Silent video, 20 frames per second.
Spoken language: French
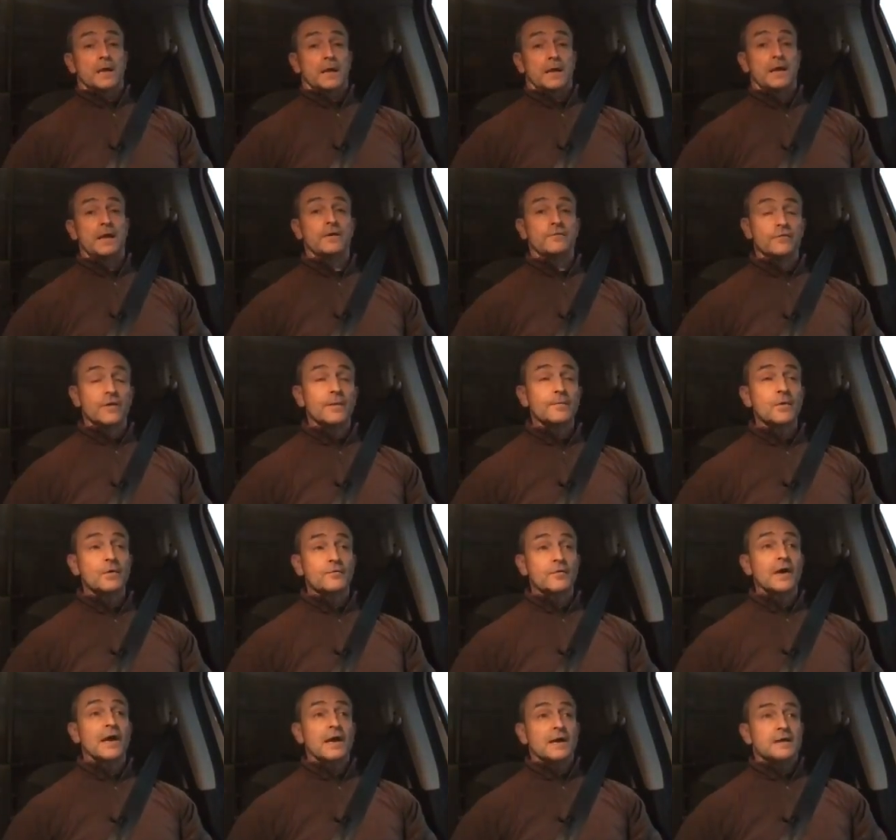Et vraiment
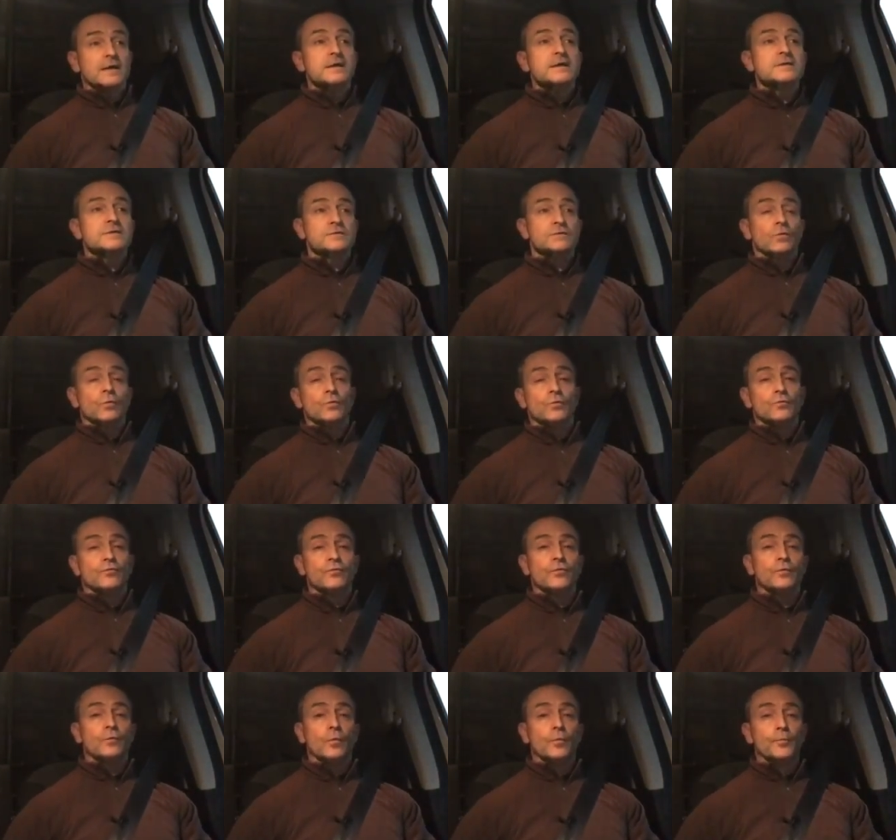voilà,
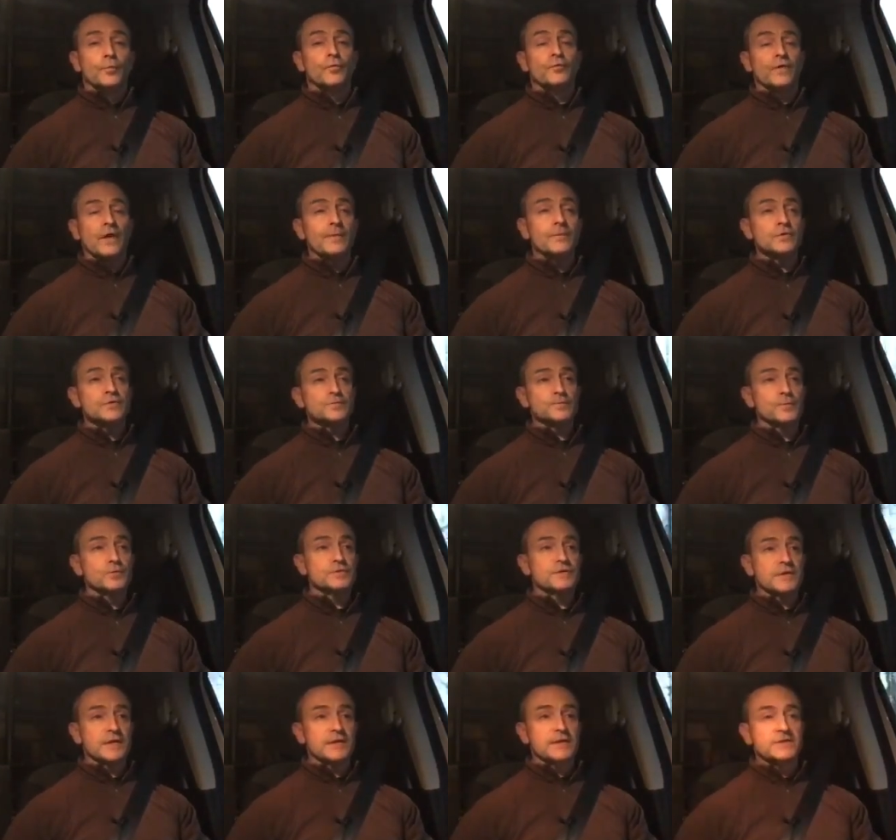on peut vraiment se
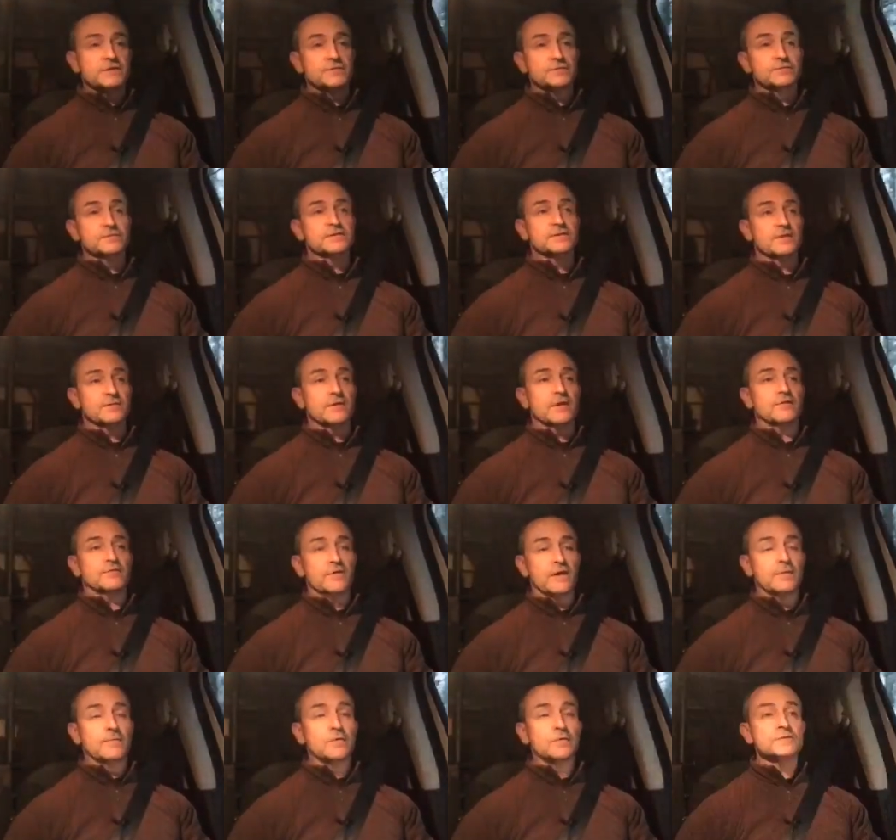poser la question de savoir
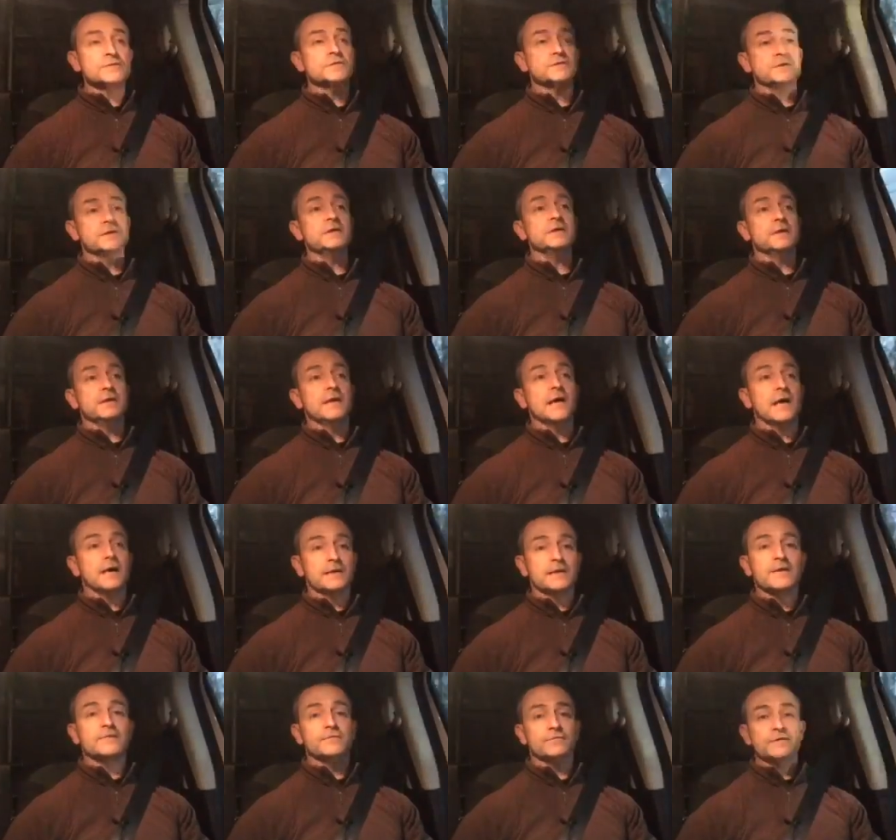vraiment s'il y a
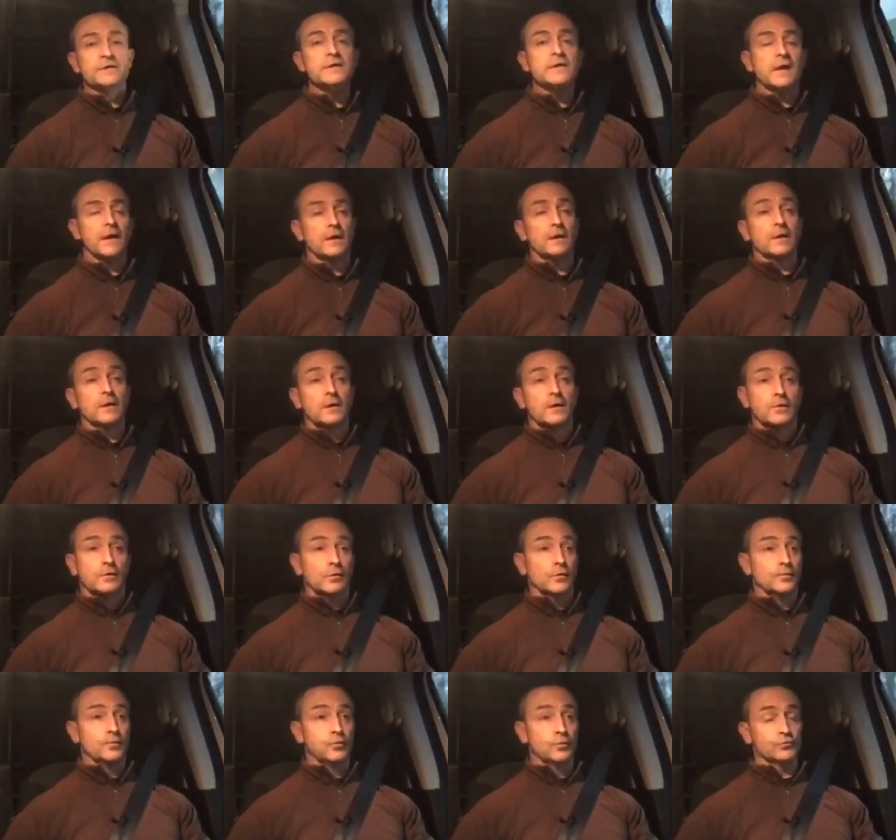un avenir
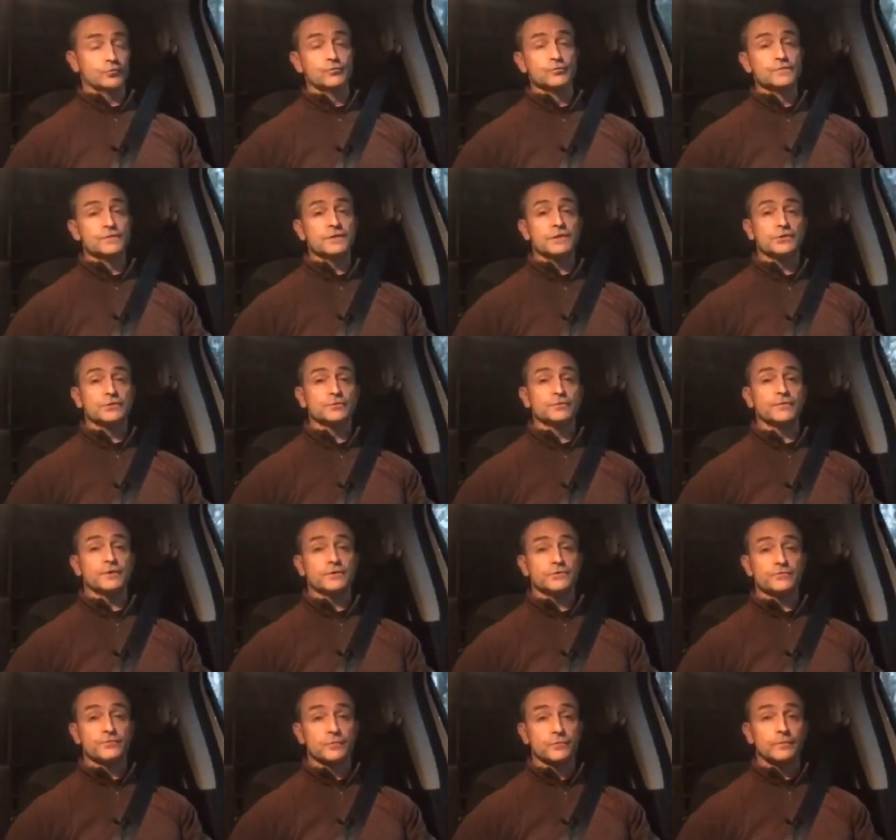euh, pour tout ce qui est
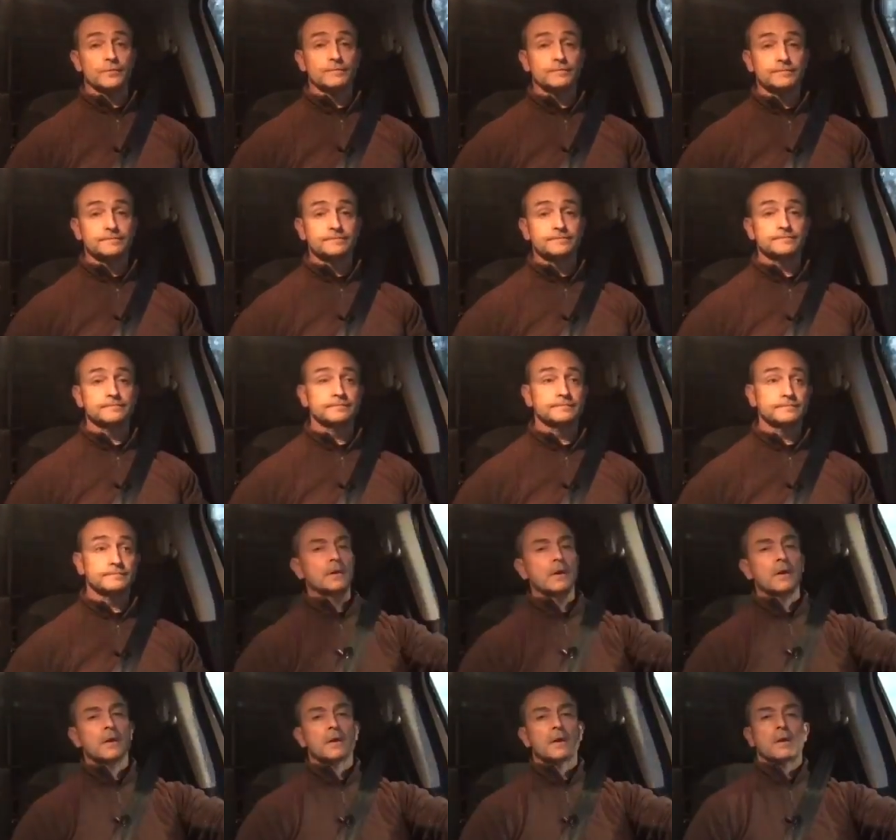chauffage chaud.
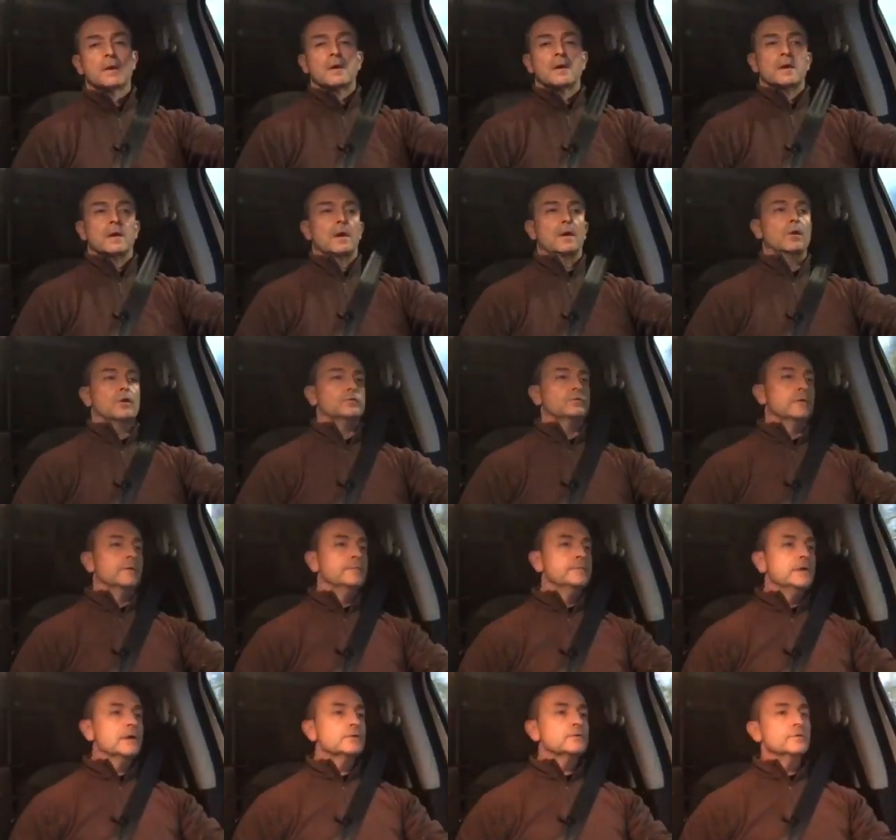Alors tu vas
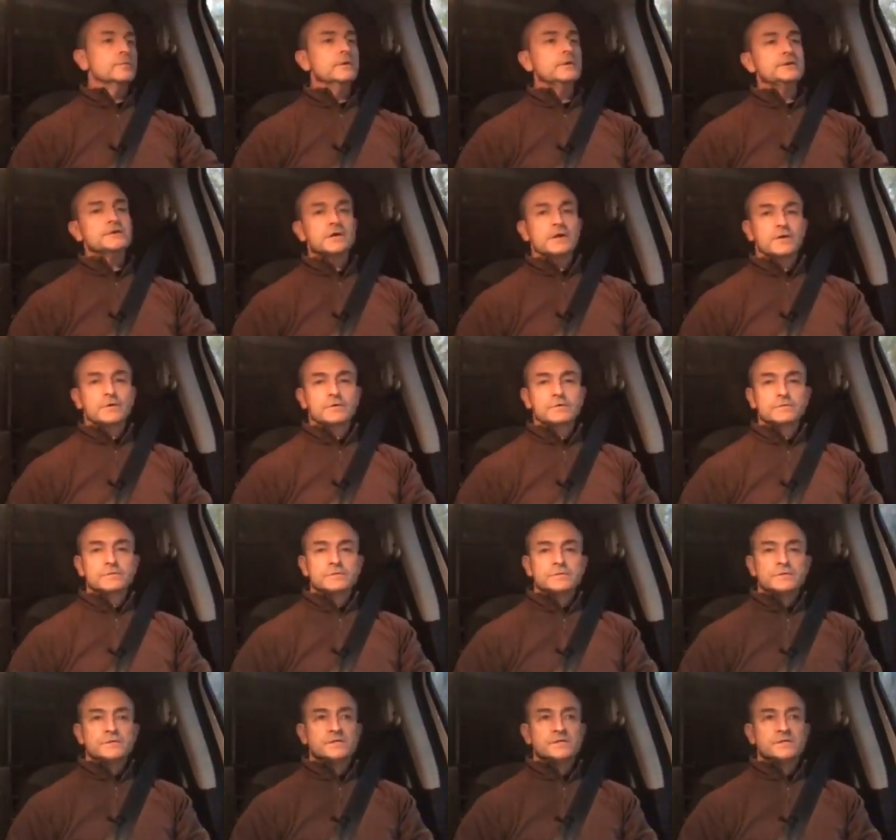me dire 2040,